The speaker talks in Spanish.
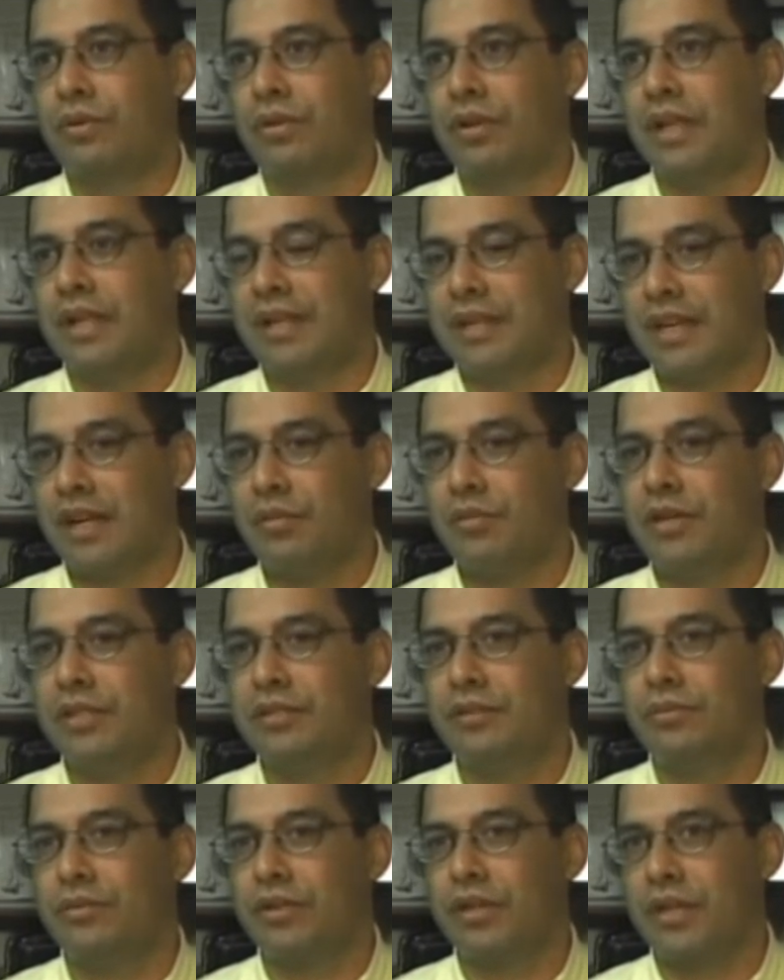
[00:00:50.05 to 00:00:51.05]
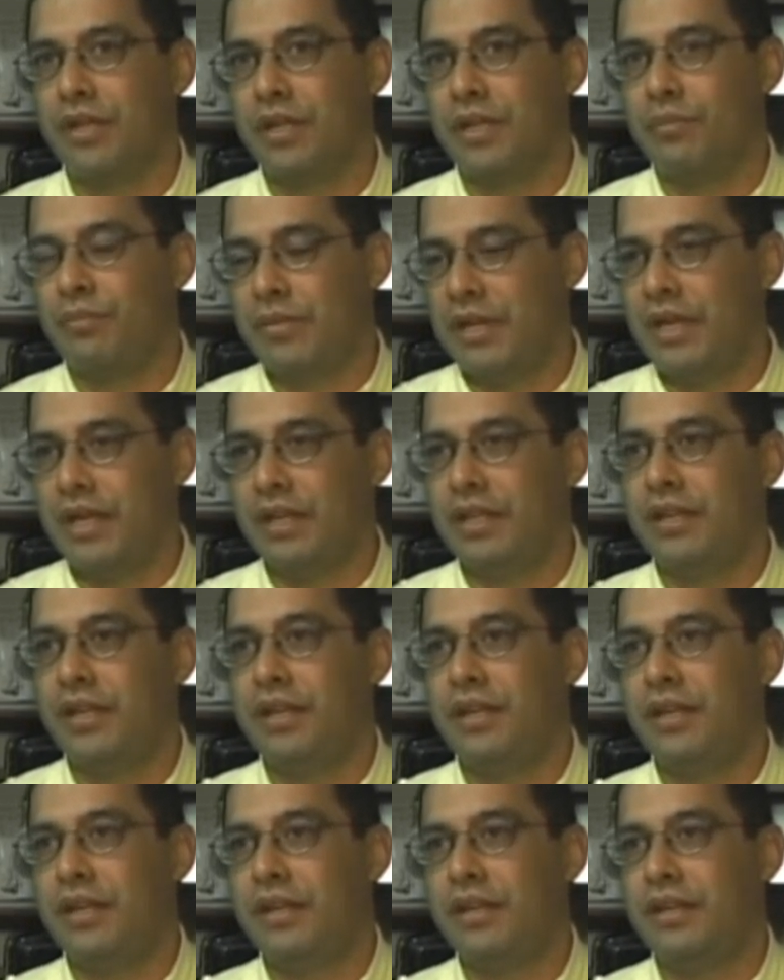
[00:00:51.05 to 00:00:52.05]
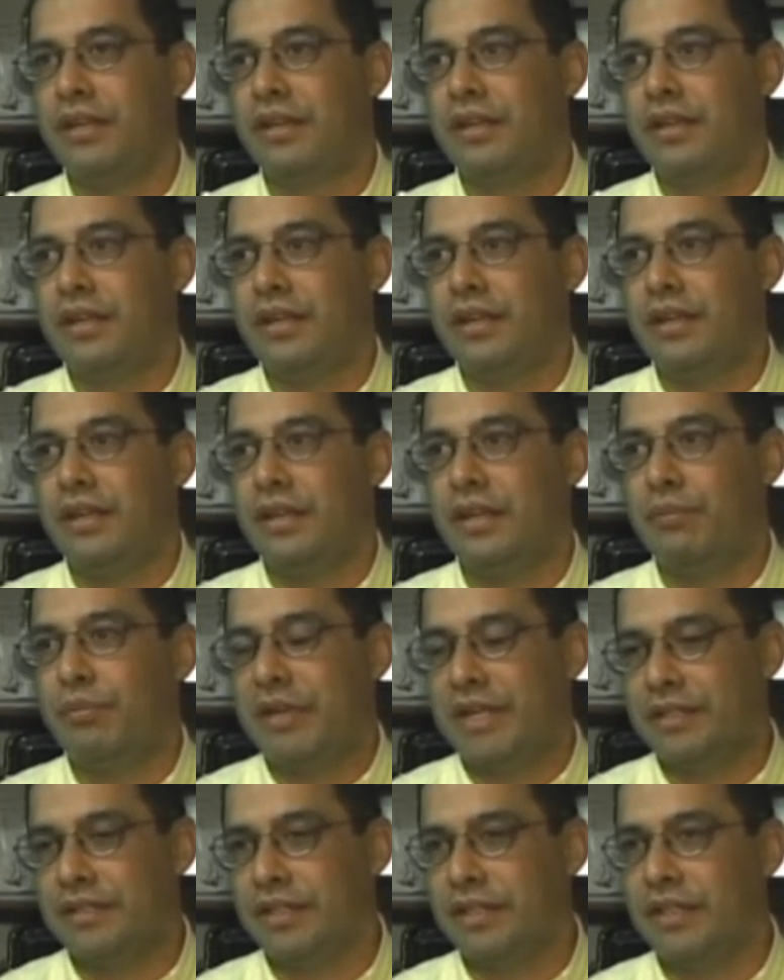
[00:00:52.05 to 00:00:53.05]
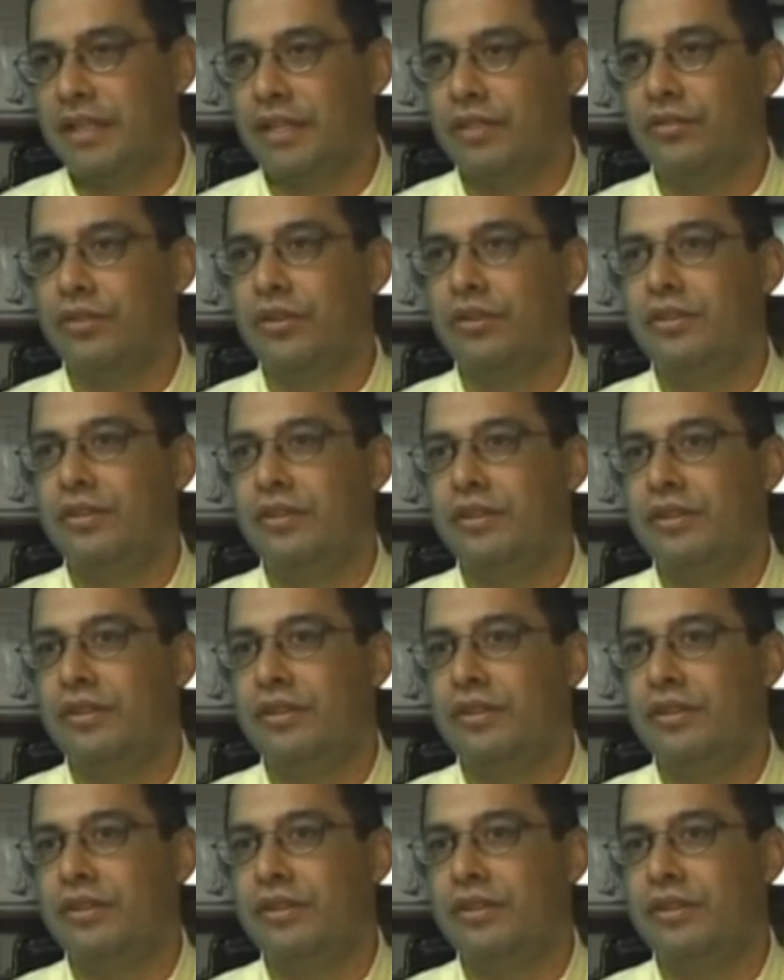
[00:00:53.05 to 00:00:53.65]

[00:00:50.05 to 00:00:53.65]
las ramas porque pierde eh, presentación.